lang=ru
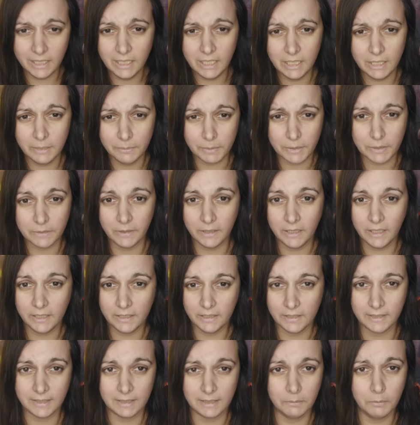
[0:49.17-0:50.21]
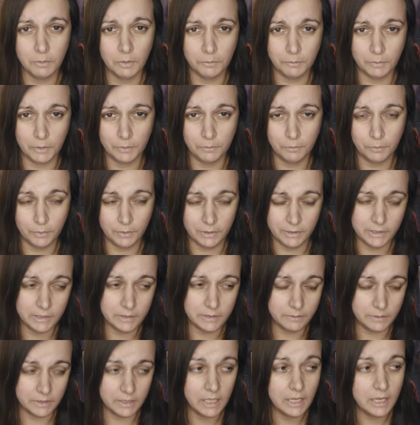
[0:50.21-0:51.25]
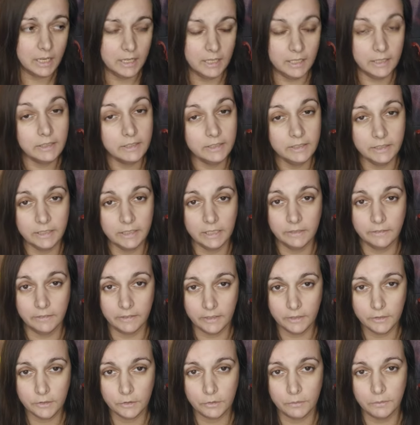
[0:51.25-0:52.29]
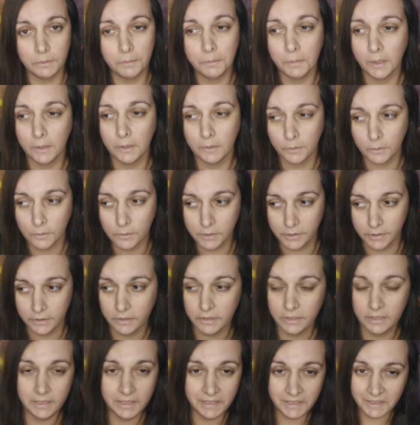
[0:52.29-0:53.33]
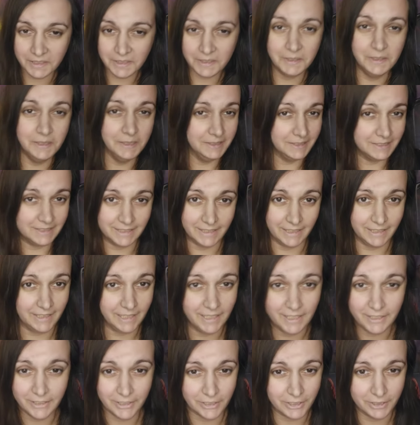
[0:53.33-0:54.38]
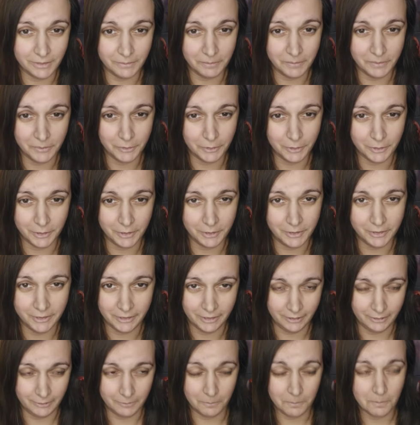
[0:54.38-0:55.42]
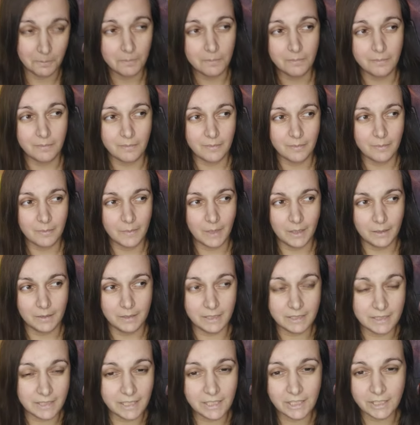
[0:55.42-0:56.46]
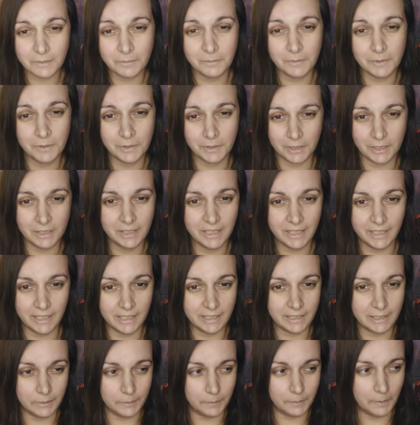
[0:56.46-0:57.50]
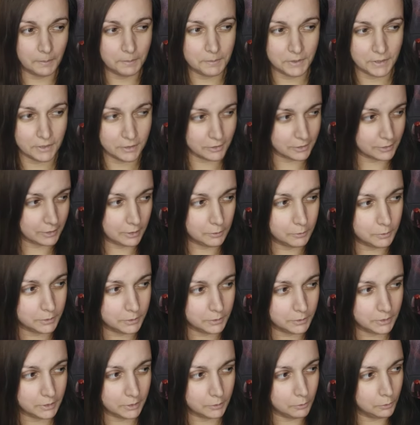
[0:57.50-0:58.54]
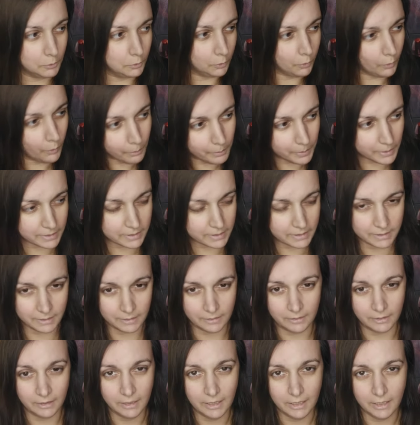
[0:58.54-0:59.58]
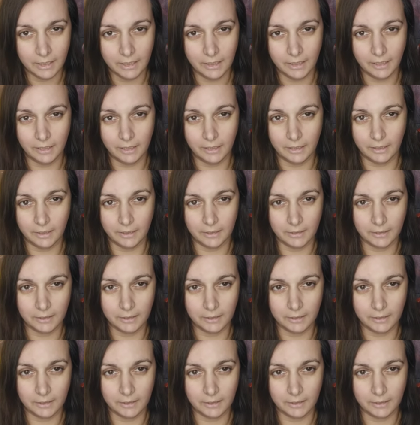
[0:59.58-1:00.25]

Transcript: или не позволяете собой манипулировать, это не говорит, что вы плохой или не настоящий мужчина. Настоящий мужчина – это вообще какой-то такой образ, а, а,